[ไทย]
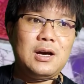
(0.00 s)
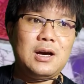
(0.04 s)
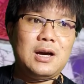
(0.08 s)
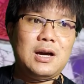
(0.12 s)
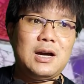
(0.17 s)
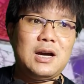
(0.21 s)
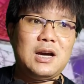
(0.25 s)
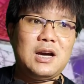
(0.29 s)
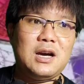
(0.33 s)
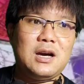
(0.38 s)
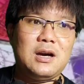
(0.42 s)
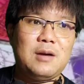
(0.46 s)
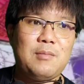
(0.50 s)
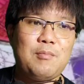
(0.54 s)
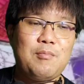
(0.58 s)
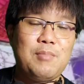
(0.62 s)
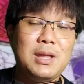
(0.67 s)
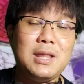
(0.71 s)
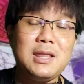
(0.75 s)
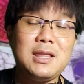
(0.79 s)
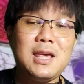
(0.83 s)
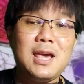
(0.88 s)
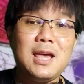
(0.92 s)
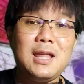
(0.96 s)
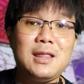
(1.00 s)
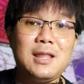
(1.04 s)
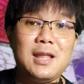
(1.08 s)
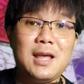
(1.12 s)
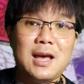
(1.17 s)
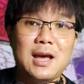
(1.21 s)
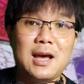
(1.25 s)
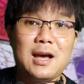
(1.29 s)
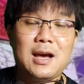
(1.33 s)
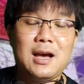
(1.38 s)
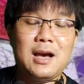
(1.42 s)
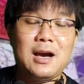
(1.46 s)
อ่า Bitget เนี่
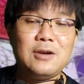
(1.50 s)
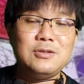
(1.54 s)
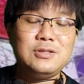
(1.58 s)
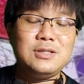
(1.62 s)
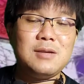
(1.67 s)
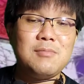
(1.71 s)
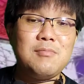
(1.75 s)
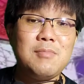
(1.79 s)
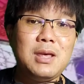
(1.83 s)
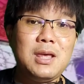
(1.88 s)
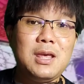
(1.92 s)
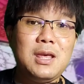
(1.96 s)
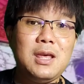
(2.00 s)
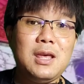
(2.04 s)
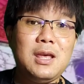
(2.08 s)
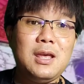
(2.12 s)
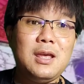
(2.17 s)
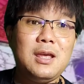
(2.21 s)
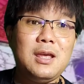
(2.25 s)
ยเขาจะมี